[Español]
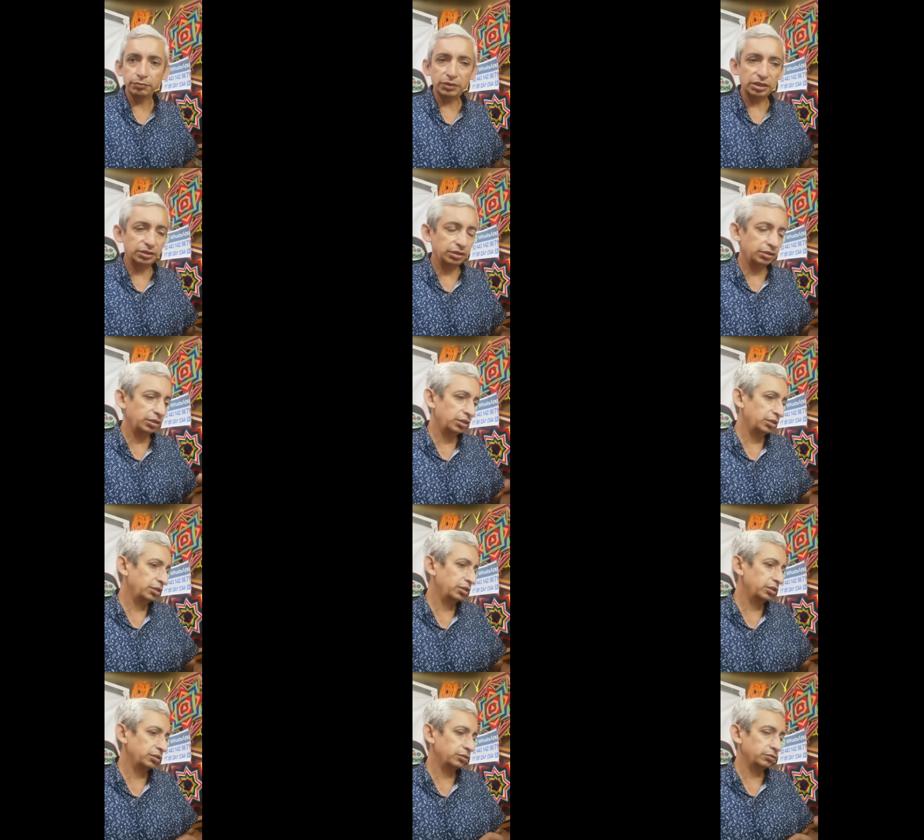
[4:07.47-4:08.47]
Va a
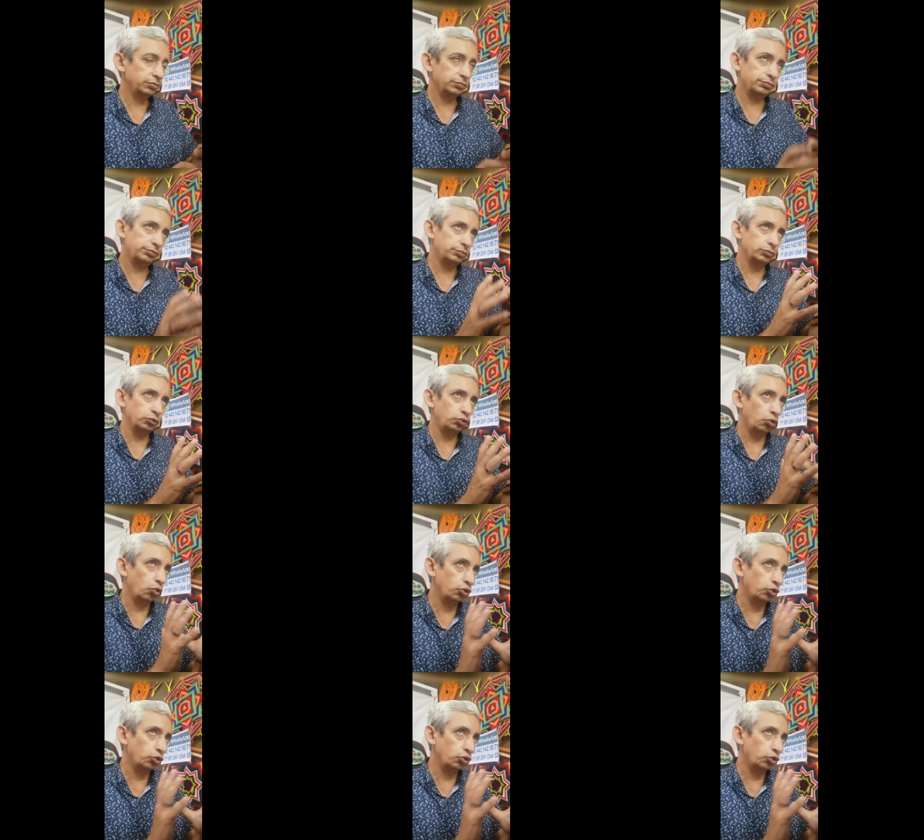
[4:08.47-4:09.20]
tener un